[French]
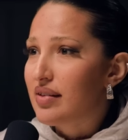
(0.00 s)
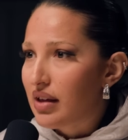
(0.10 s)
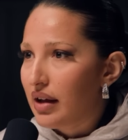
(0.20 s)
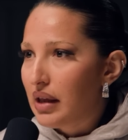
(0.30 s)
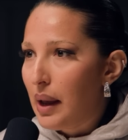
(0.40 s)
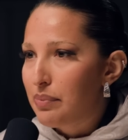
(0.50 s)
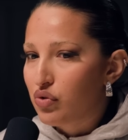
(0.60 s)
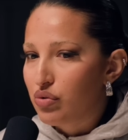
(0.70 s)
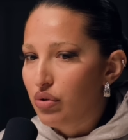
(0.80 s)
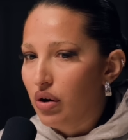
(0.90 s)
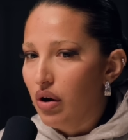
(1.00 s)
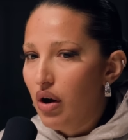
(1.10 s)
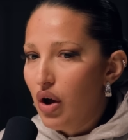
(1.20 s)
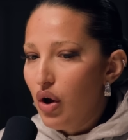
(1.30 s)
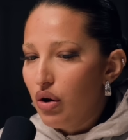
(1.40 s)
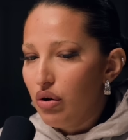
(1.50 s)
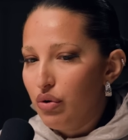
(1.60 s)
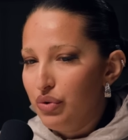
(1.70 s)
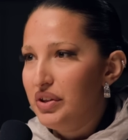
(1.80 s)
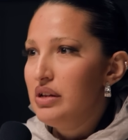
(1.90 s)
ça se rattrape sur euh, euh,
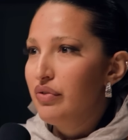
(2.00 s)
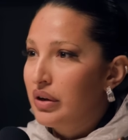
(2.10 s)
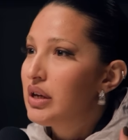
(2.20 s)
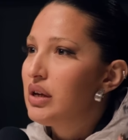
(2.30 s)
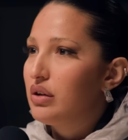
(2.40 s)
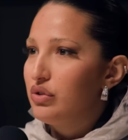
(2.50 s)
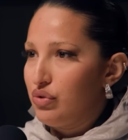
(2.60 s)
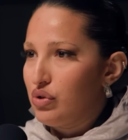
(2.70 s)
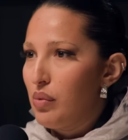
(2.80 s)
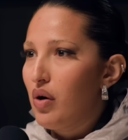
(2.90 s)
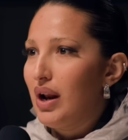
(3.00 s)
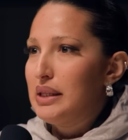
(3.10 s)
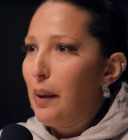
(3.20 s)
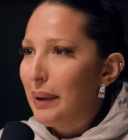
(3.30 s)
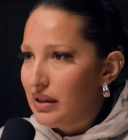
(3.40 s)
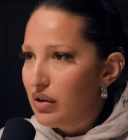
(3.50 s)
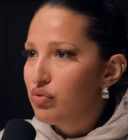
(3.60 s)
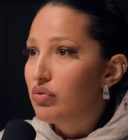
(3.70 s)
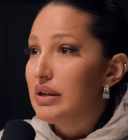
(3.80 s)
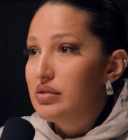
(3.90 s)
le delivery, justement
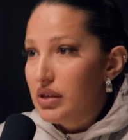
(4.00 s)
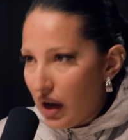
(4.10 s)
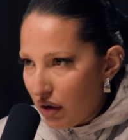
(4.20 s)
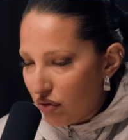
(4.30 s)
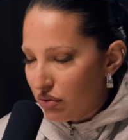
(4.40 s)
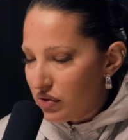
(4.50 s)
l'interprétation et ce qui raconte